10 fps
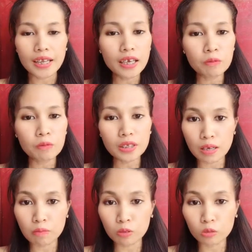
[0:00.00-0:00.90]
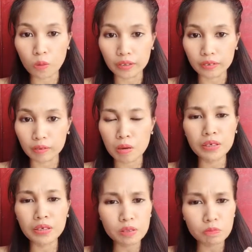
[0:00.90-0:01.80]
Dahil po sa lemon water,
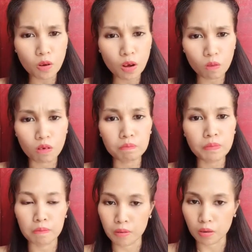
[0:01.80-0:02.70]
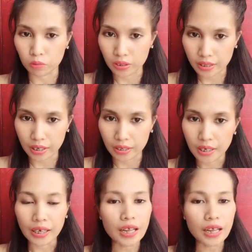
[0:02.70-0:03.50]
mabilis po akong pagpawisan.